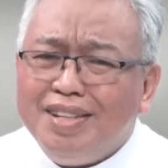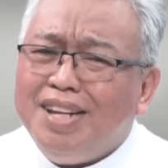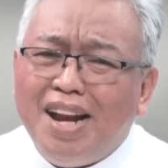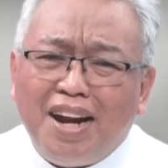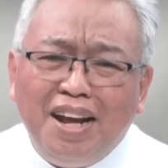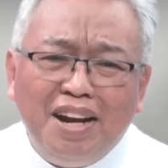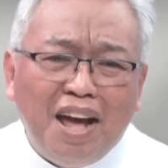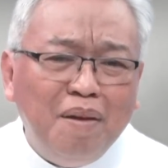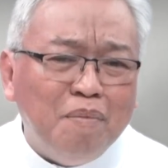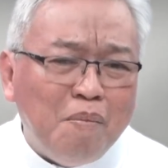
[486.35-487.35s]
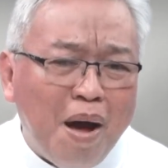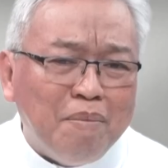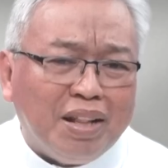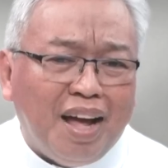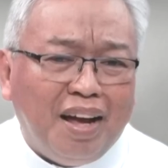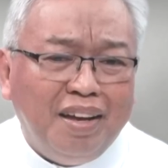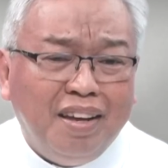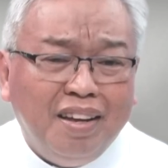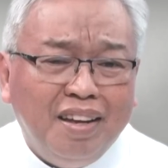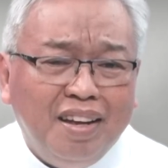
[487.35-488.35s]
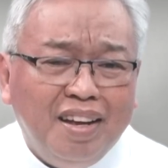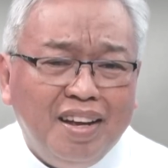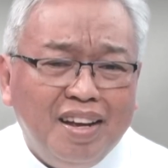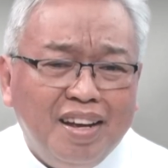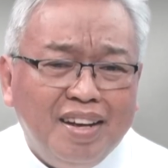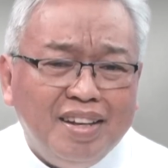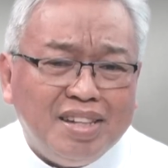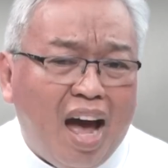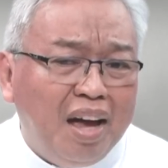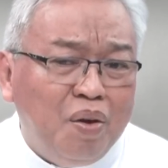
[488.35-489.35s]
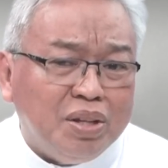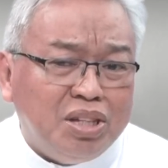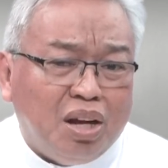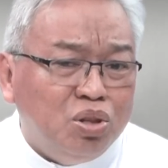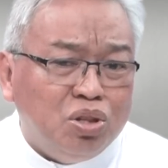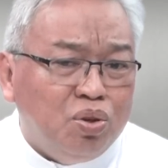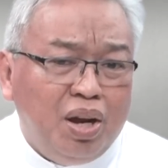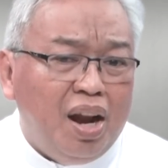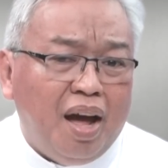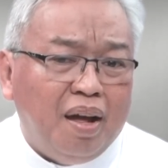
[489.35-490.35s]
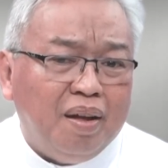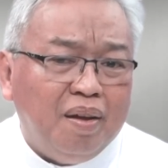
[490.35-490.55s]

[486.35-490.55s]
sila rin ay mamamatay sa ayo at sa gusto nila.